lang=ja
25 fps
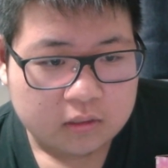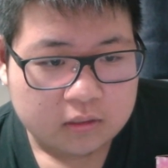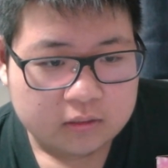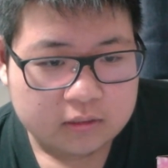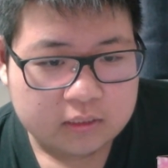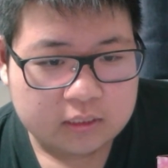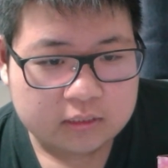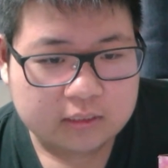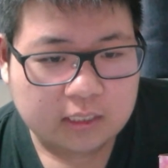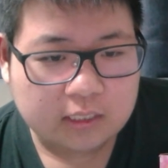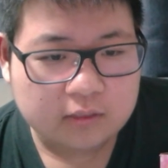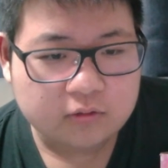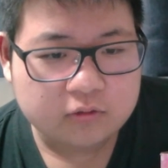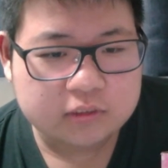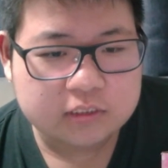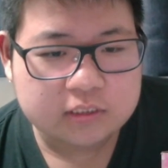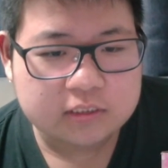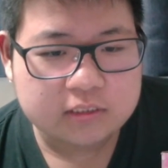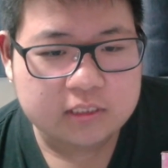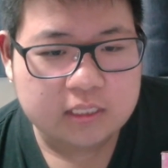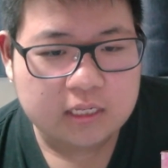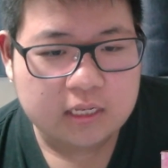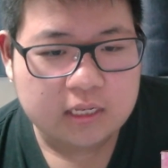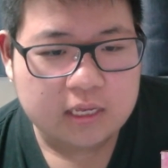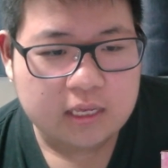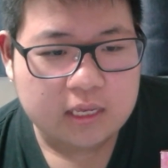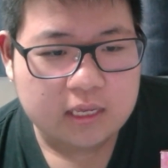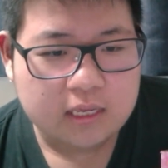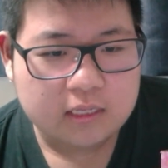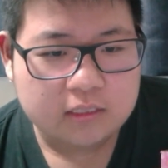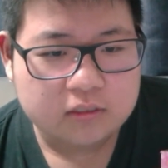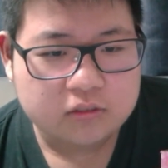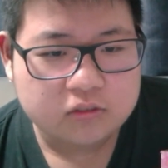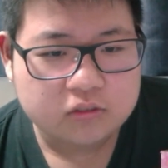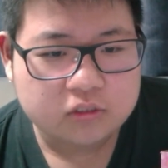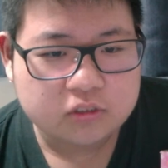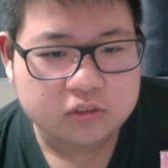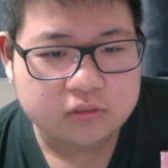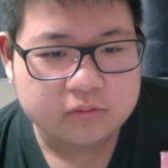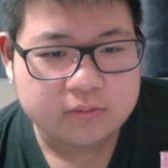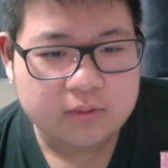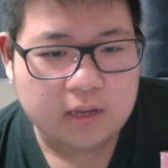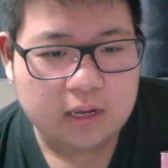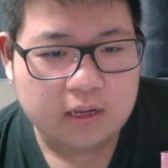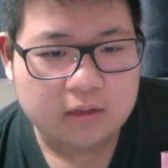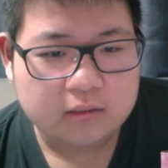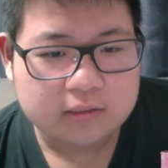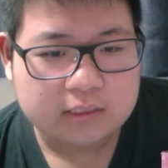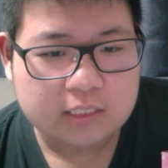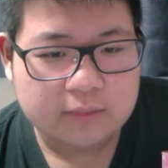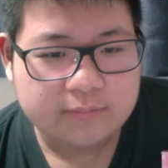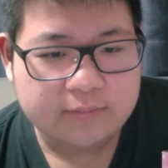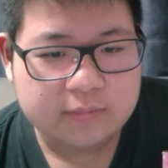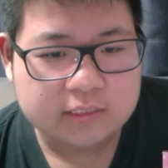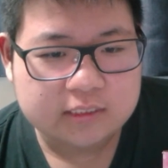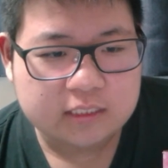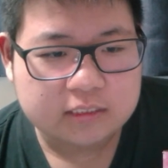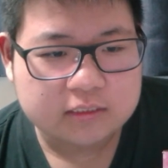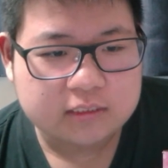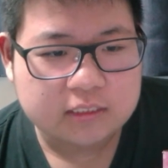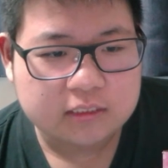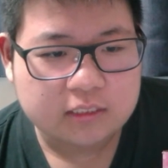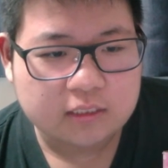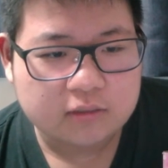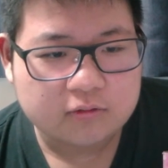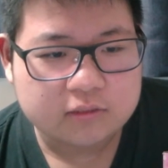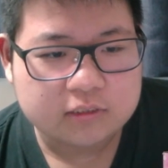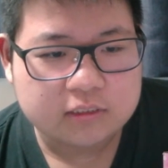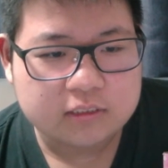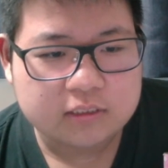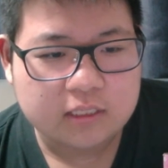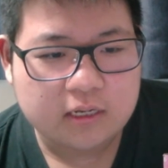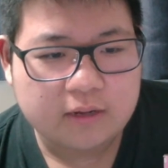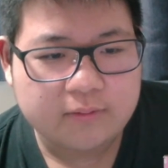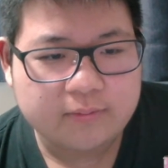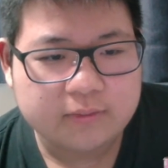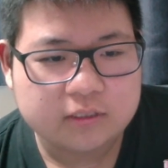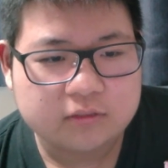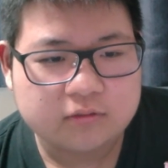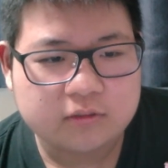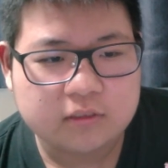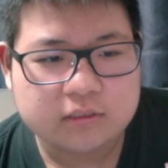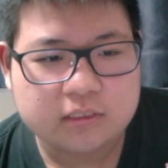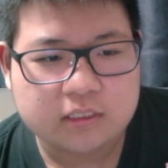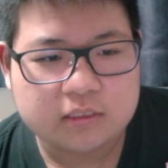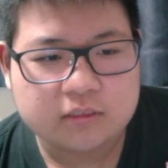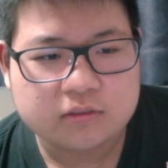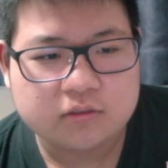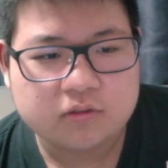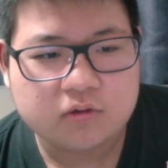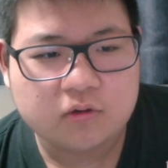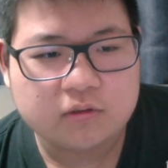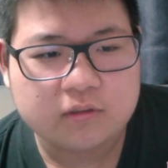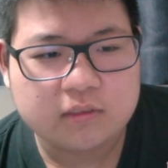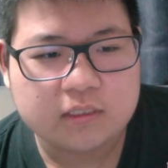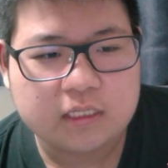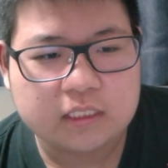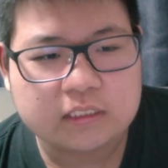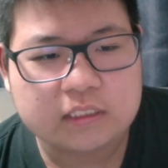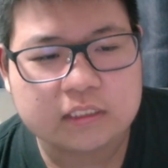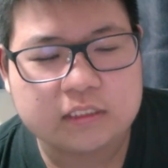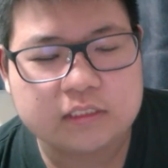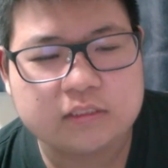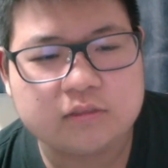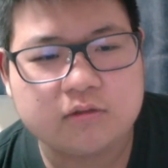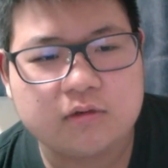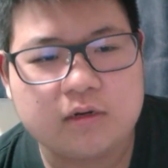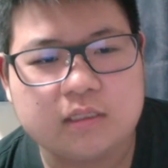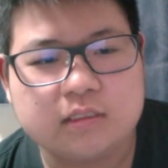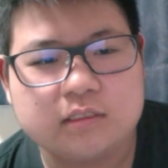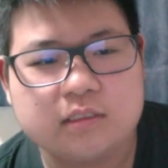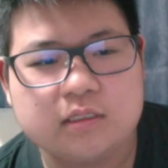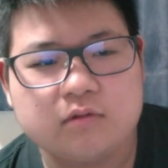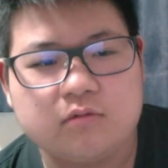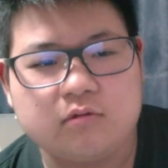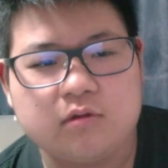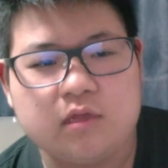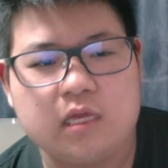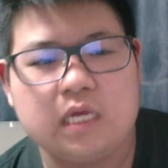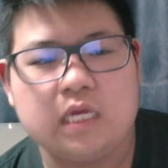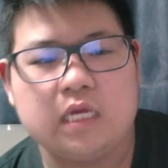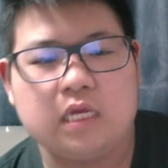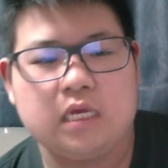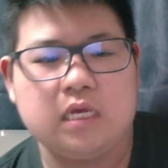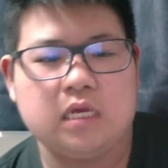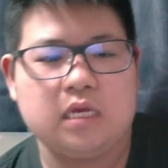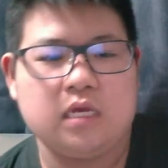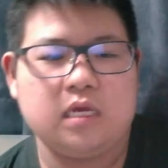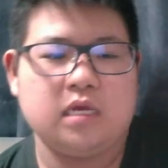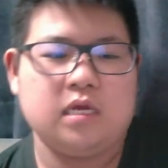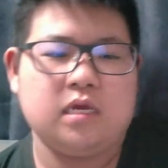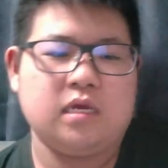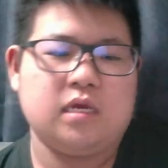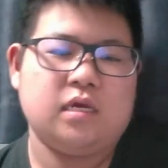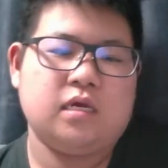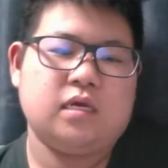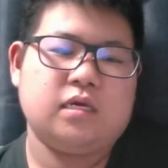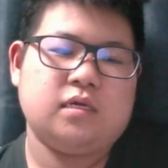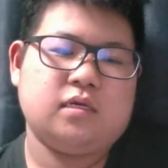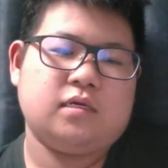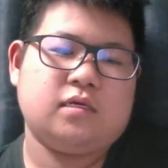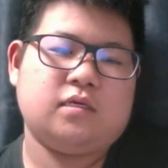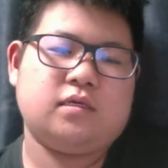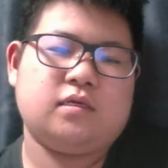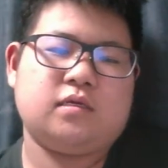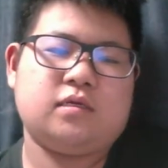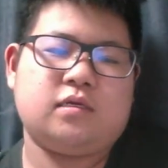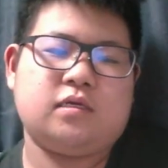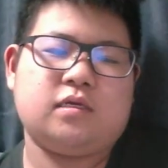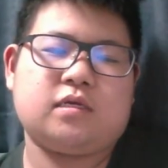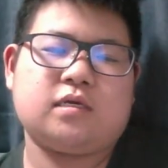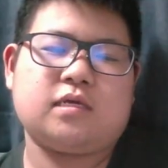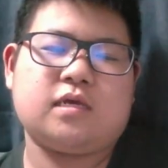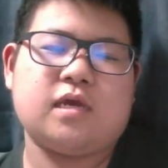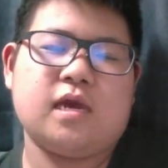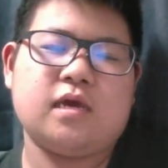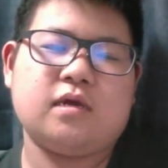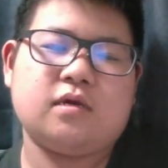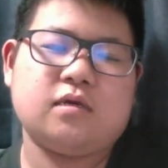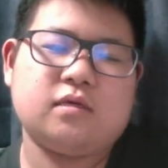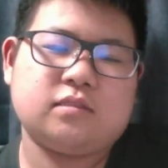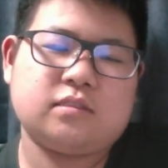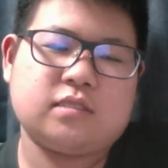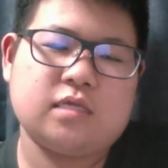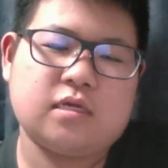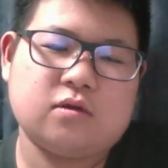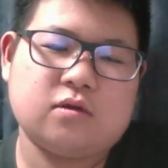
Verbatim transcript: で、楽しんで、えー、YouTuber を目指して楽しんで頑張ってくださいって、すごい優しい人なんですけどね。えー、一見、正